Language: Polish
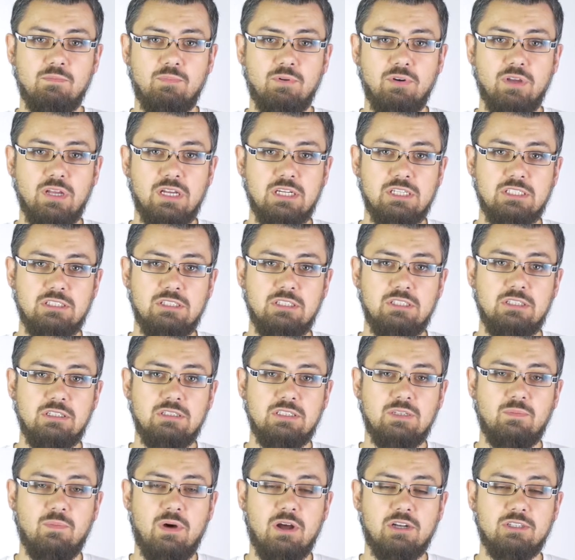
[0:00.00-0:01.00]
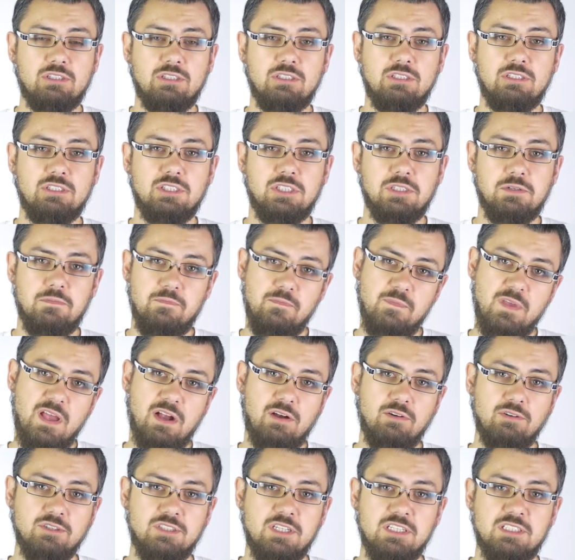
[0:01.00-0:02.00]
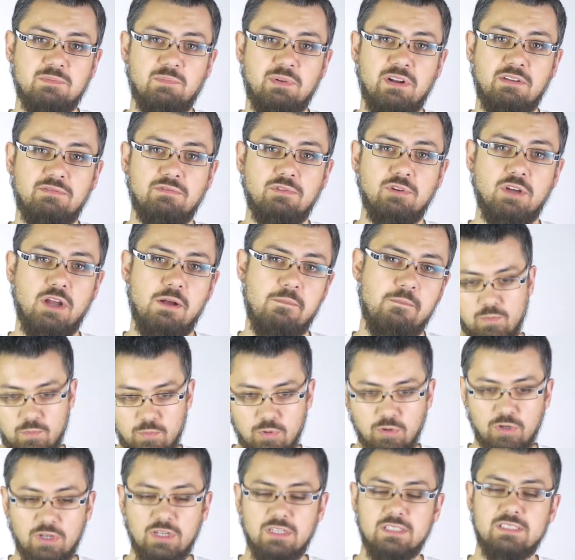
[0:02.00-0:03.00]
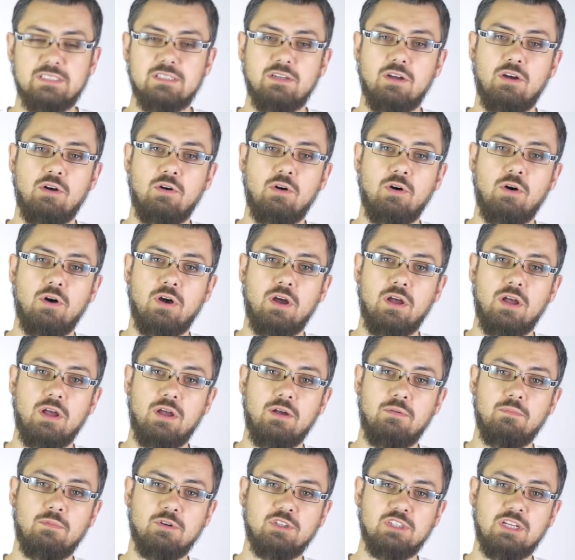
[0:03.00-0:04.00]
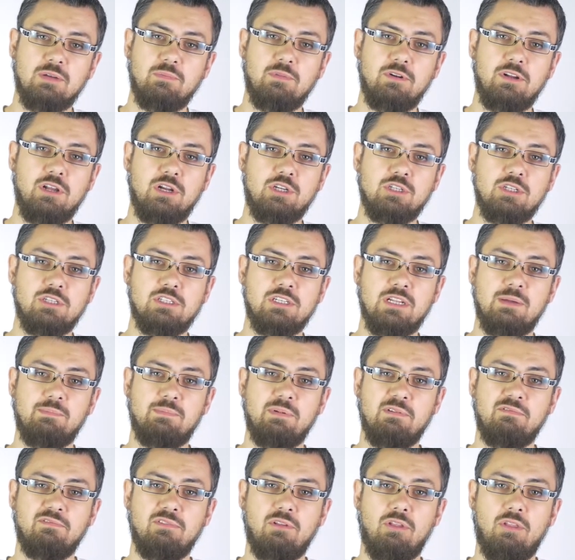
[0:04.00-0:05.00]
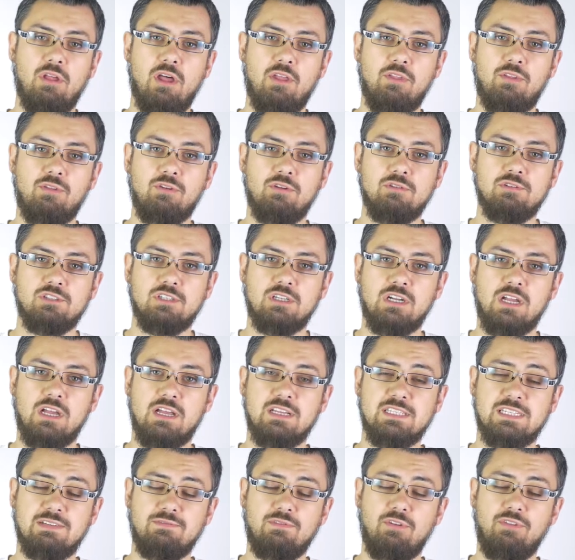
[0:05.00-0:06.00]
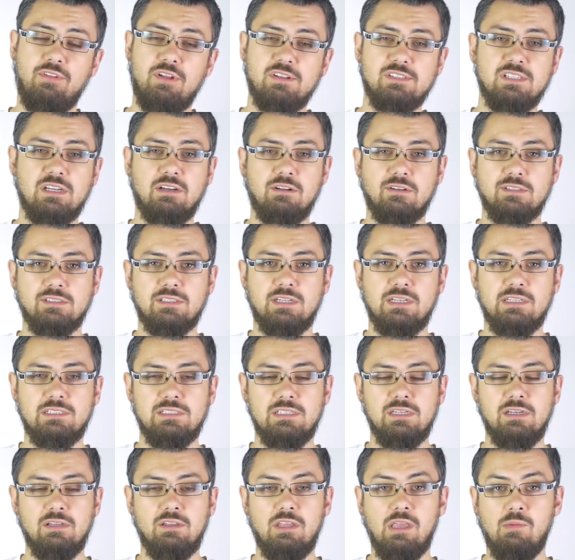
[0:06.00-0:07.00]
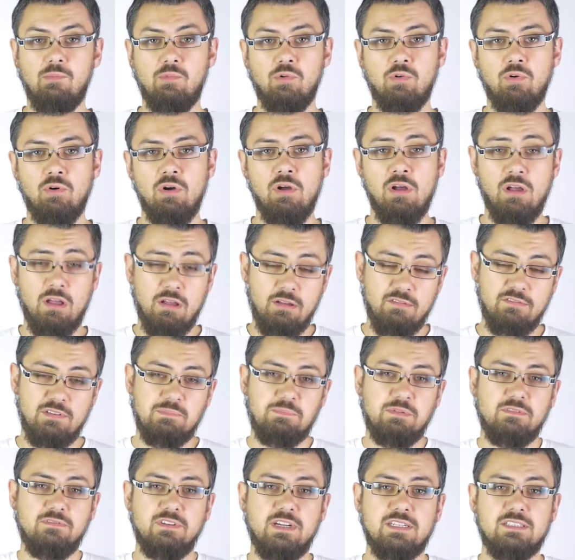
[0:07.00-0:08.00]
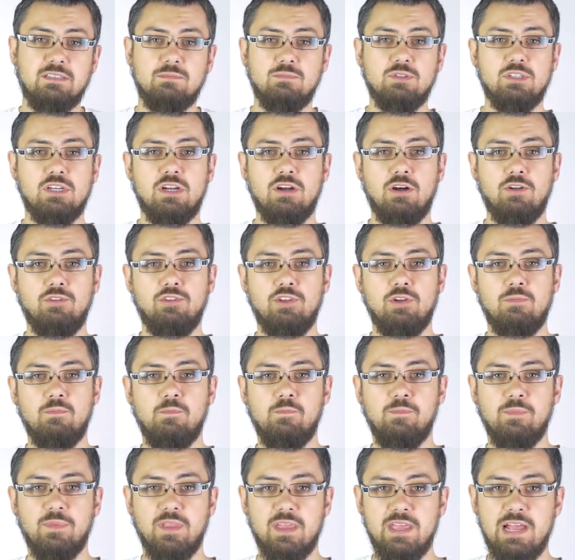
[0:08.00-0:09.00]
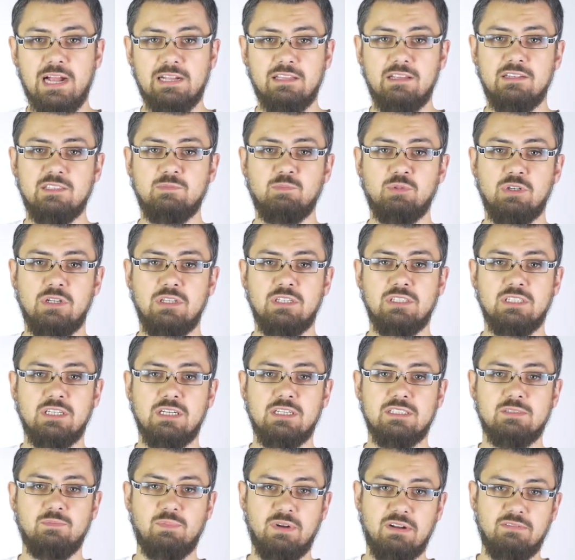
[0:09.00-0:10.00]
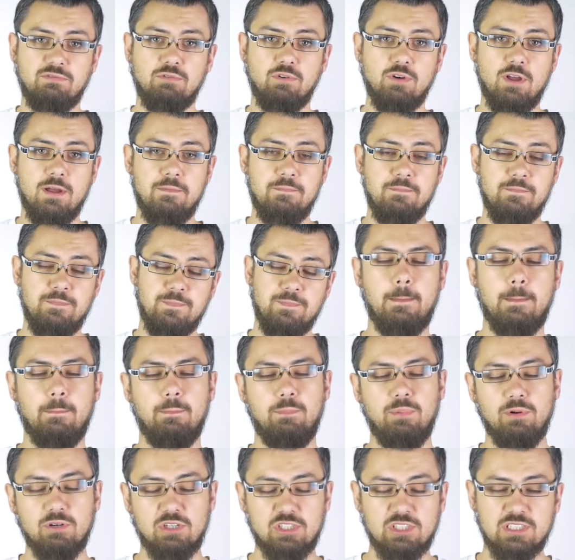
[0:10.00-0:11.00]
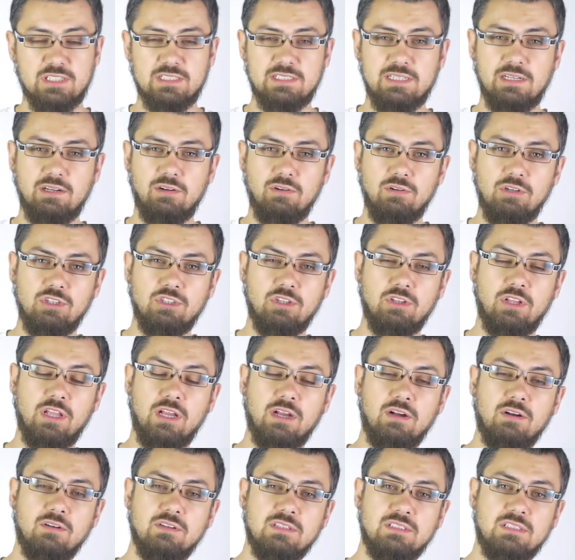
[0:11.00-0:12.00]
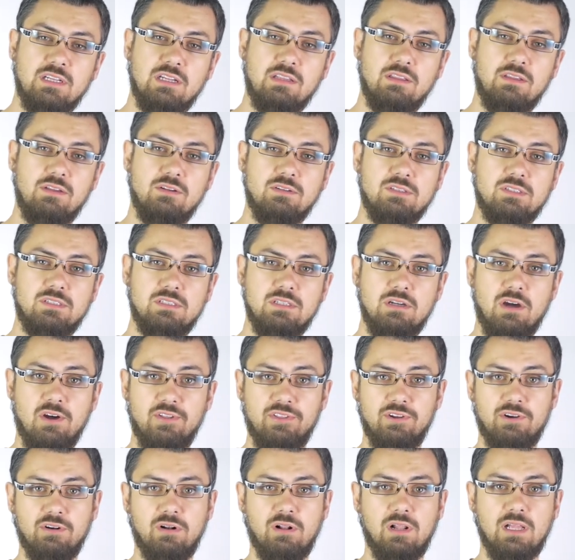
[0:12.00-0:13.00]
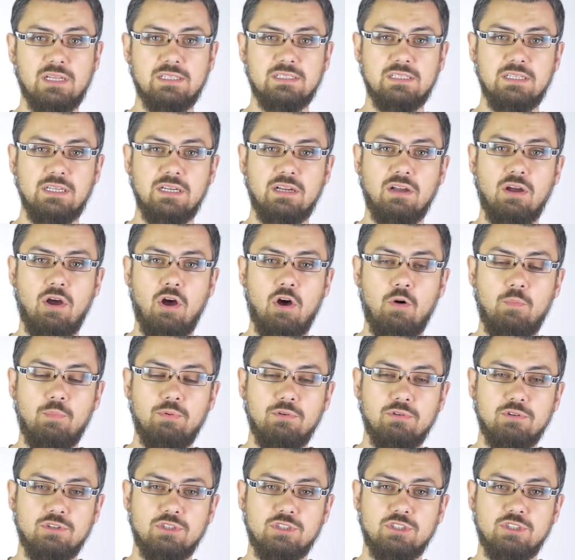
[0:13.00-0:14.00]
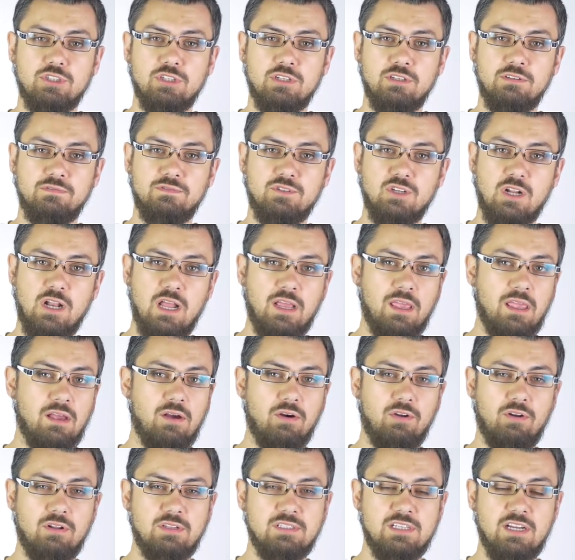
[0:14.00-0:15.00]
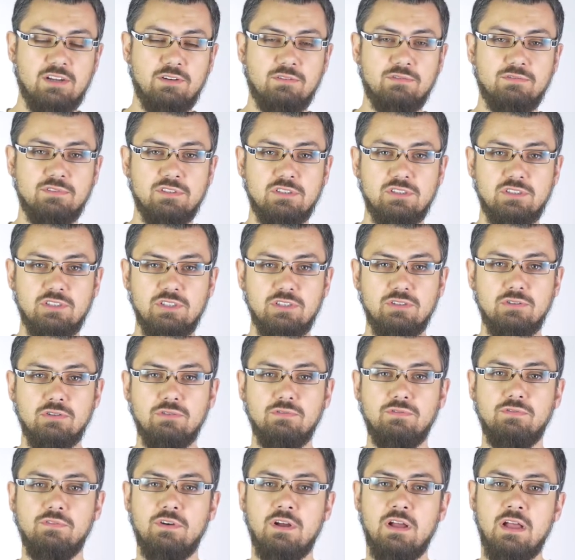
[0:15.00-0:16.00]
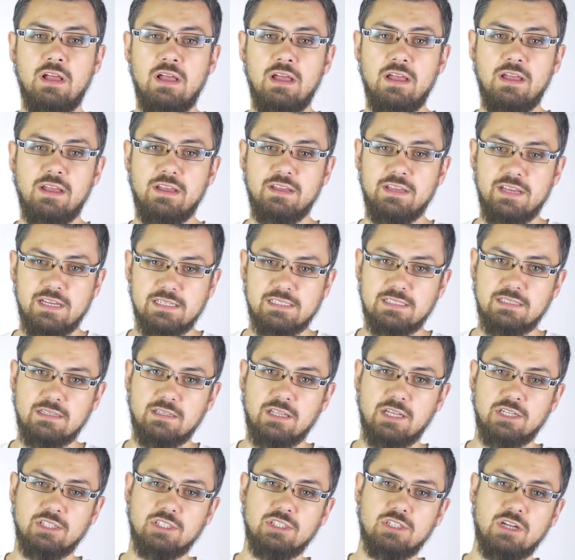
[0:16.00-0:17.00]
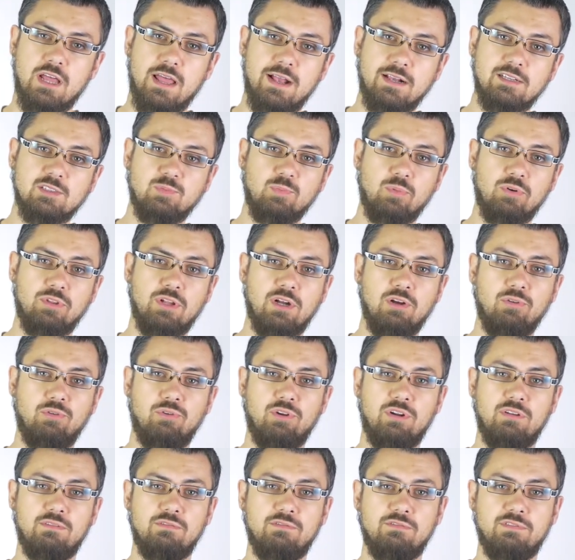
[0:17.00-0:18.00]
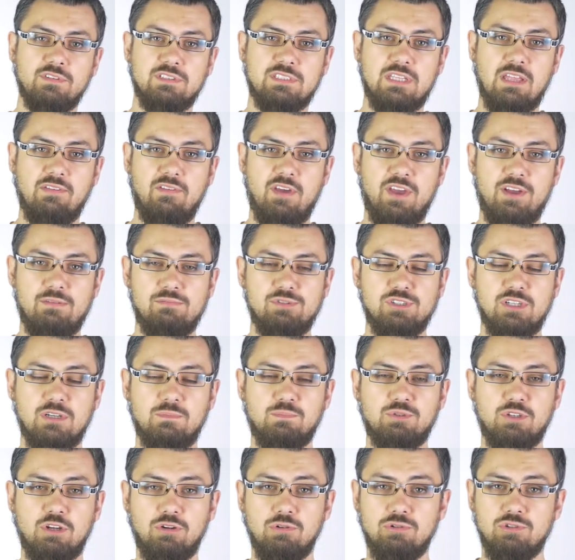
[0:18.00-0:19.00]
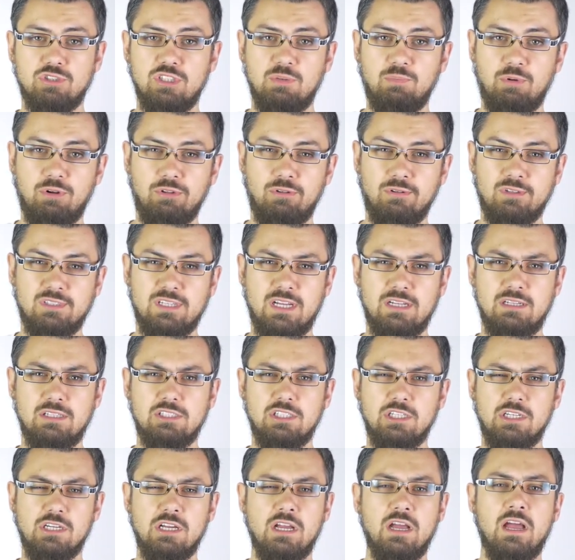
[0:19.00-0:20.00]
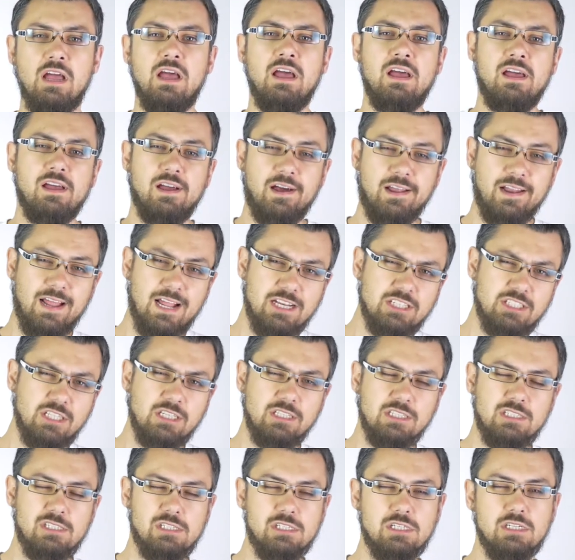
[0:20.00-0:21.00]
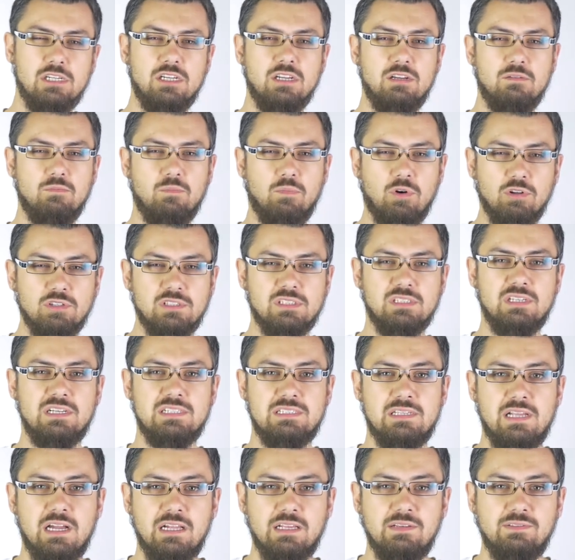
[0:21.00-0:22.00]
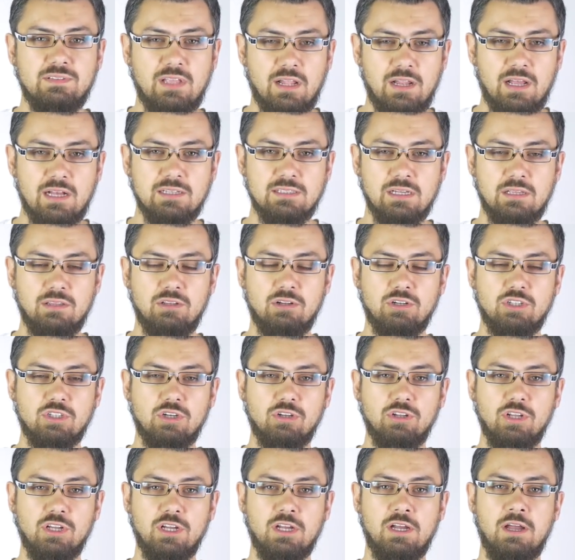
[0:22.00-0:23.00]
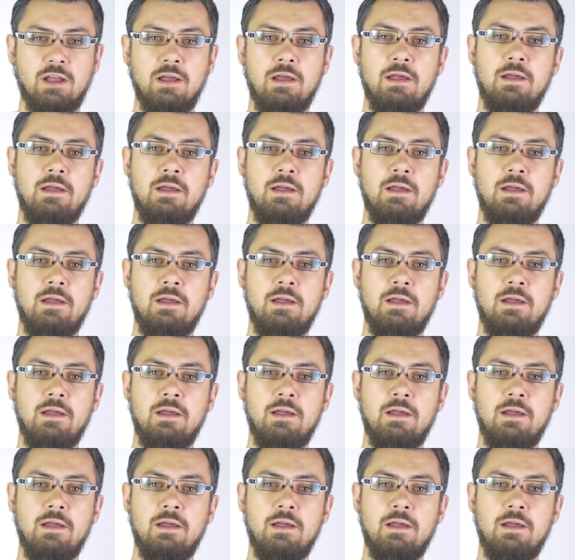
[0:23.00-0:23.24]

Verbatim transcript: pojeździć i zobaczyć jak on się sprawuje. Póki co e, możemy liczyć na pewno na to, że zawodnicy Cross Racing Teamu wypowiedzą się o tym jak ten sprzęt się sprawuje. Podczas zakończonego ostatnio Sea Otter Classic oprócz e, wszelkiego rodzaju wyścigów jest też Expo, na którym wystawiają się przeróżni producenci, raczej ci mocniej znani w Stanach Zjednoczonych,